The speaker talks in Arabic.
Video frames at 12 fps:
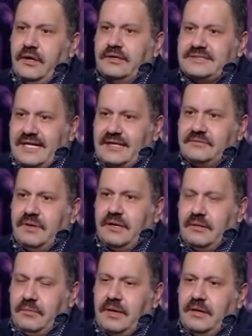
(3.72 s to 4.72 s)
اه ساعات
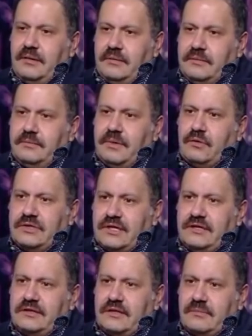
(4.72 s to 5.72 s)
باخد
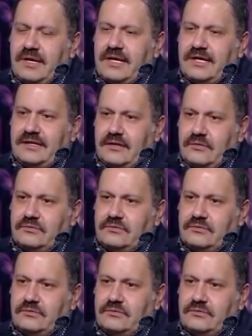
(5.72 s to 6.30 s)
الجيتار معايا كده